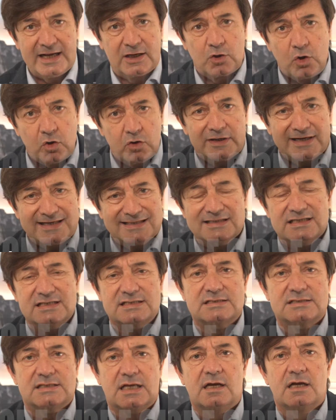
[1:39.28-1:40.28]
e
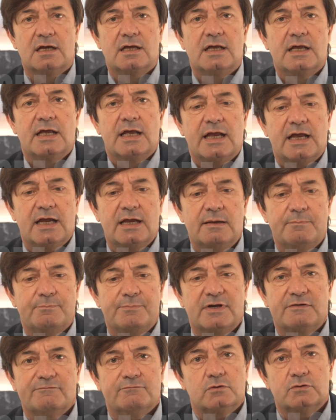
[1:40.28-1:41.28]
concretezza è
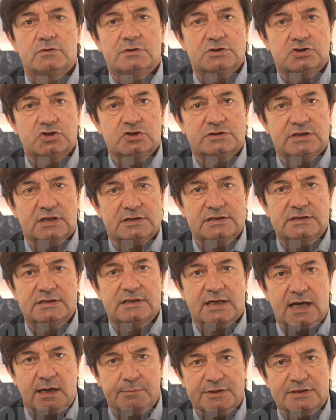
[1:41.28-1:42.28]
per voi cittadini
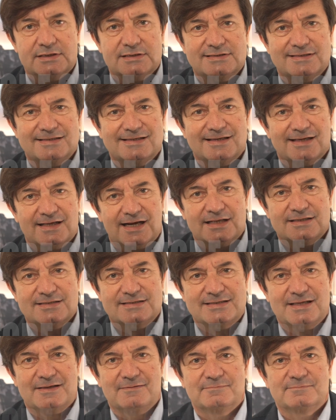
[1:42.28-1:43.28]
caprisi.
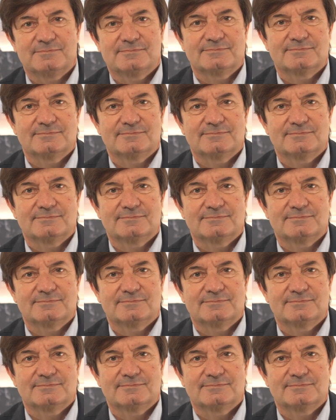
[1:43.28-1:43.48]
Grazie.